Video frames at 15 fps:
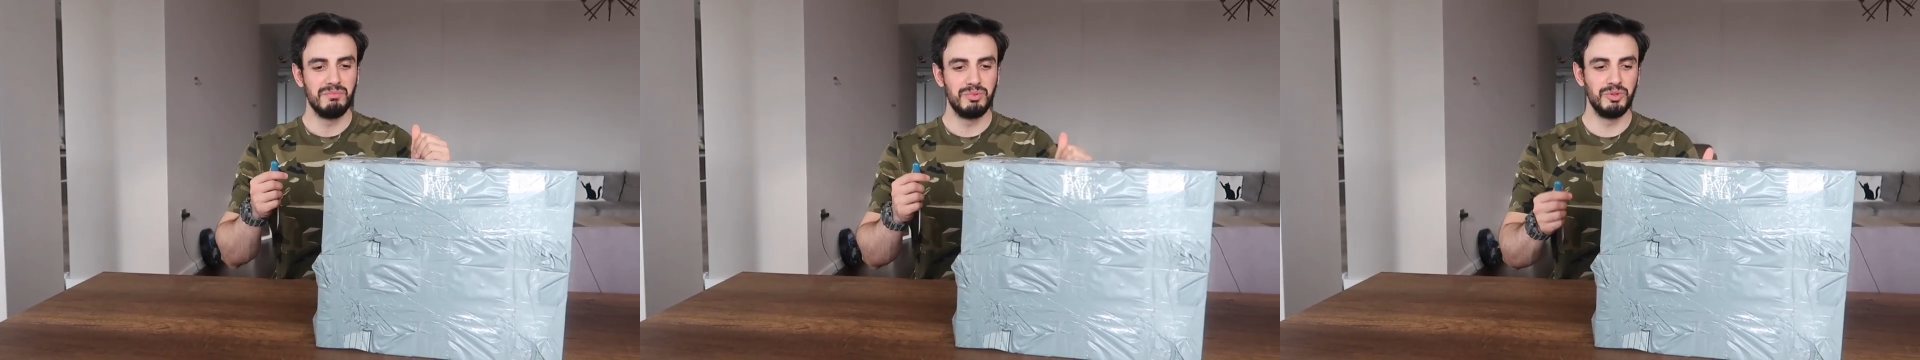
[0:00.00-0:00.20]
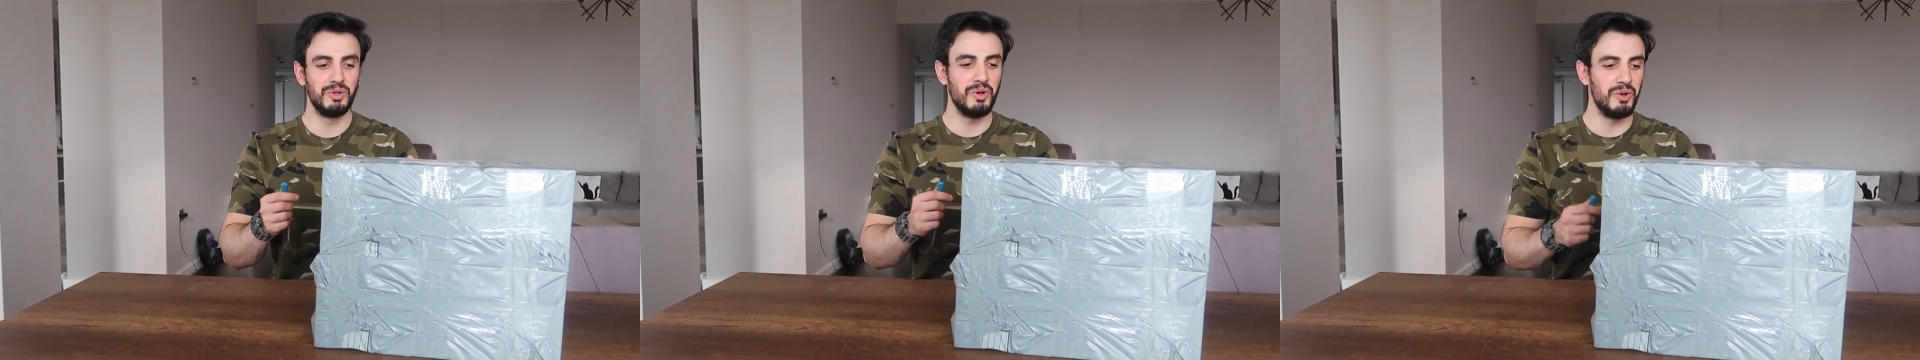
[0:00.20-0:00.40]

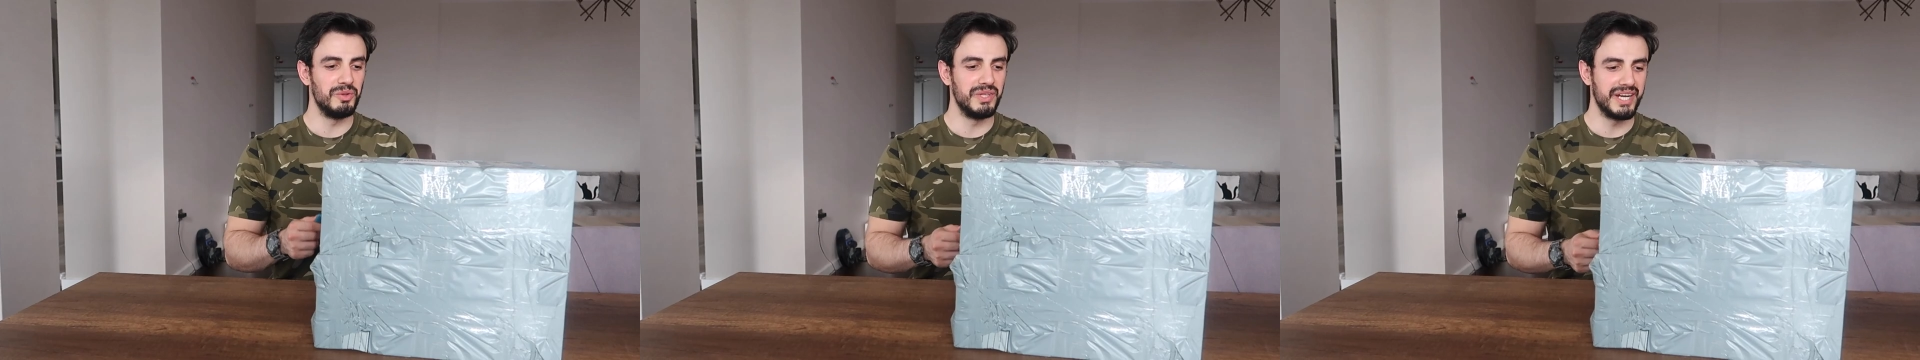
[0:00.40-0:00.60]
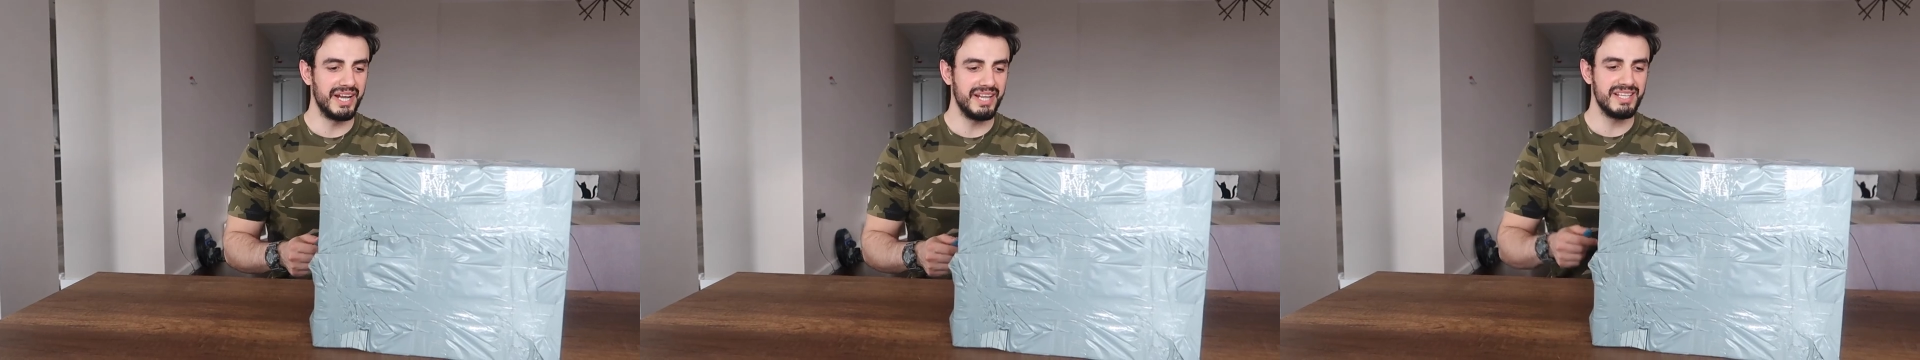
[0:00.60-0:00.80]
Bunu hmm.
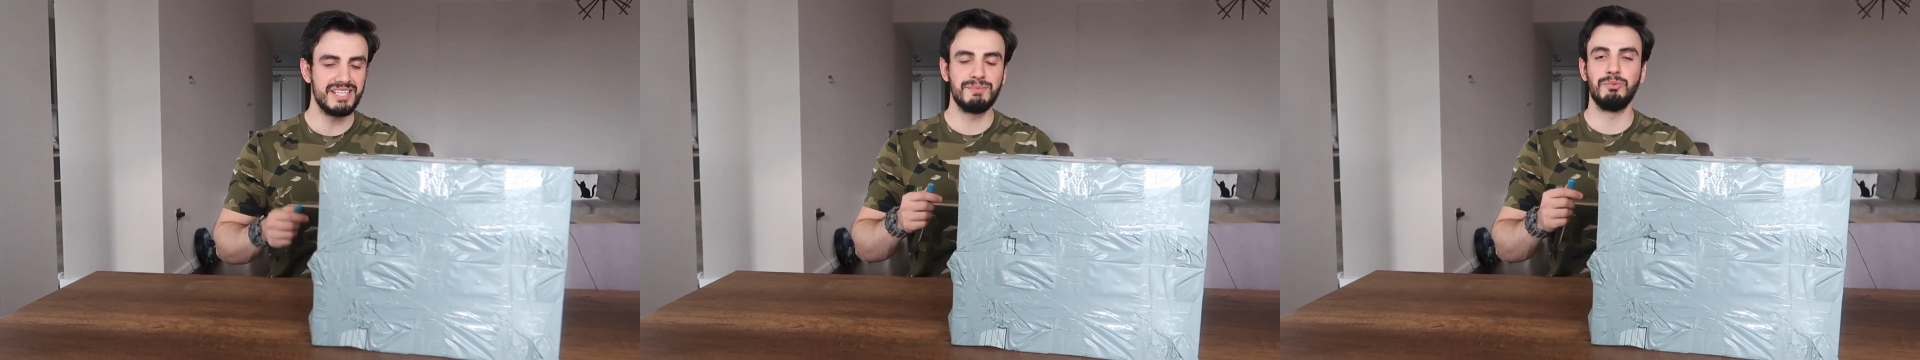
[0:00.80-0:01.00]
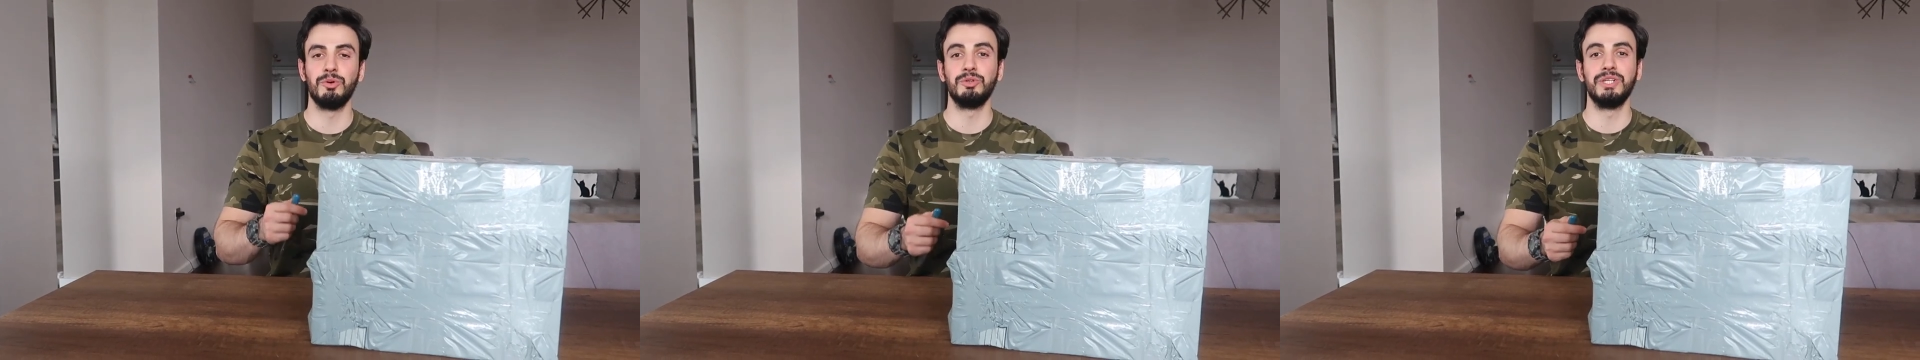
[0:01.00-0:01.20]
gönderen
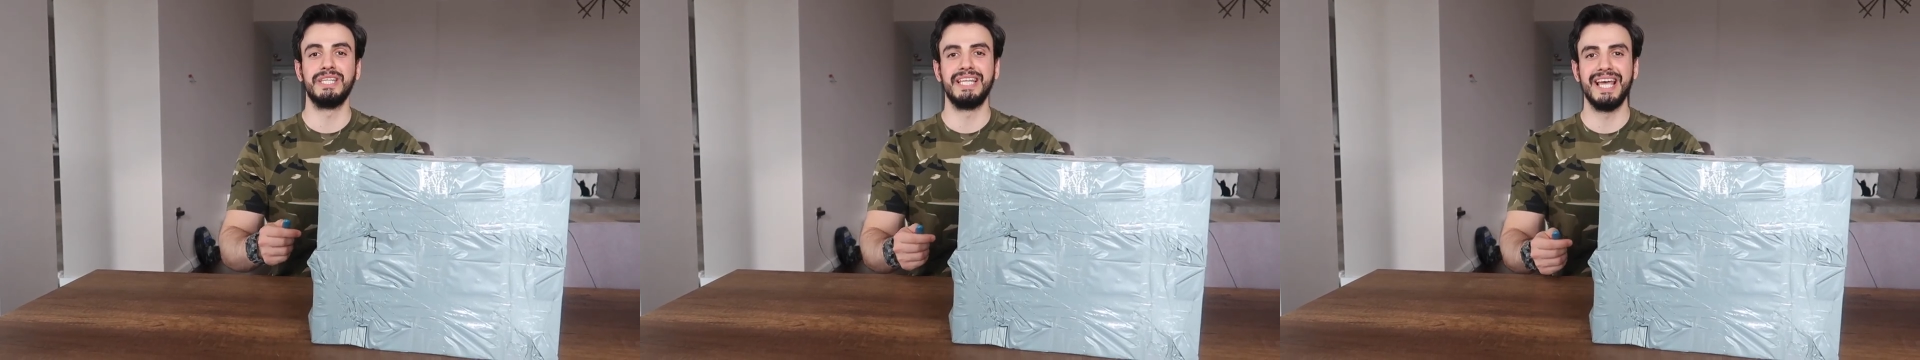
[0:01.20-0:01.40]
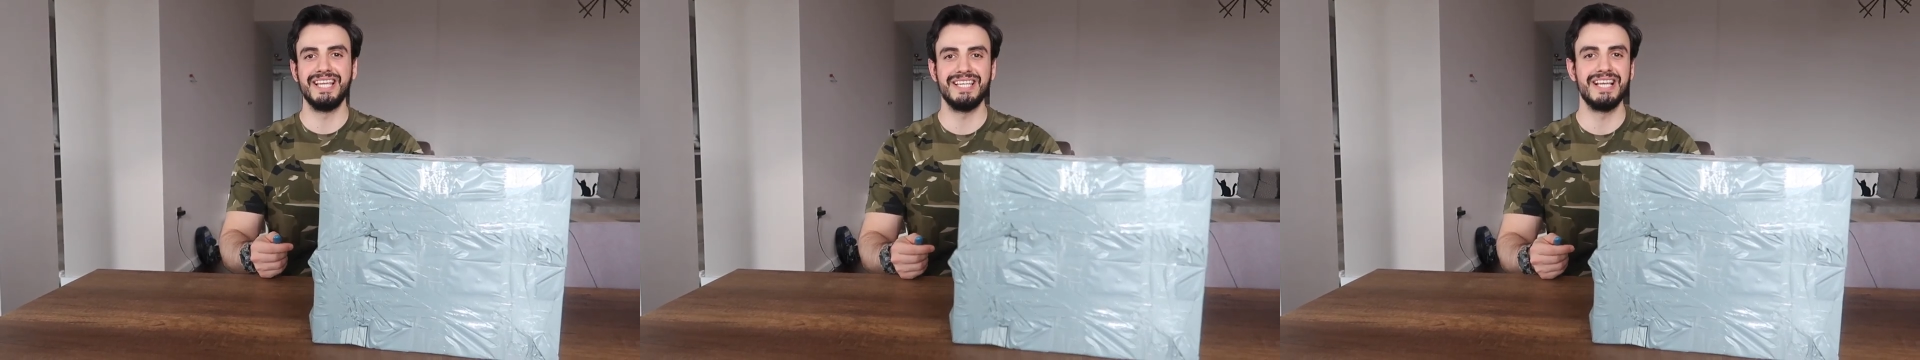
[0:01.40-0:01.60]
Sportik
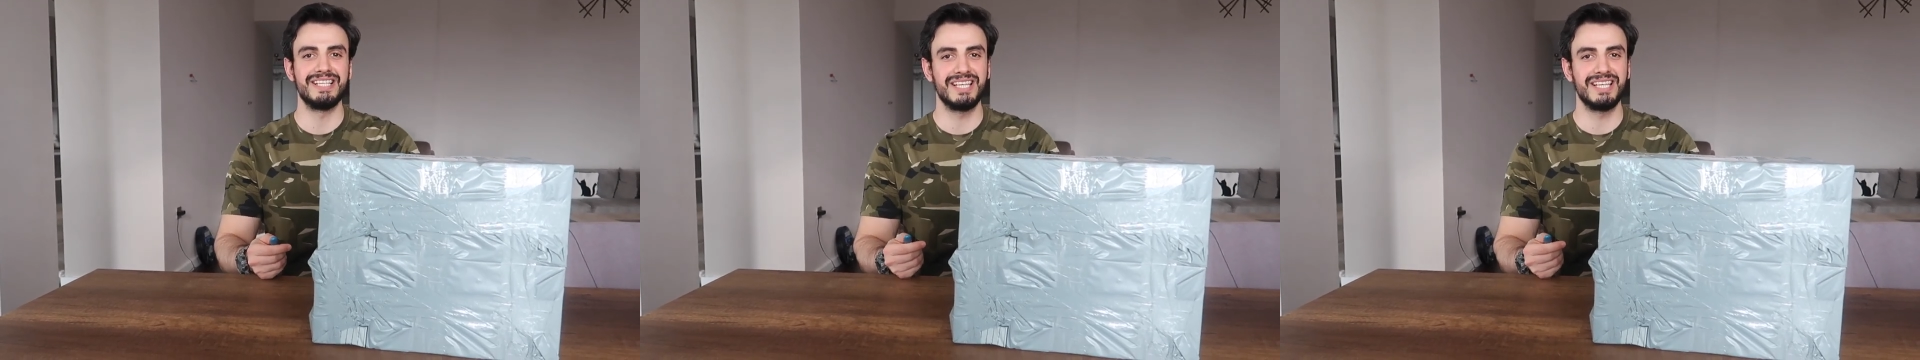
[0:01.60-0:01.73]
TC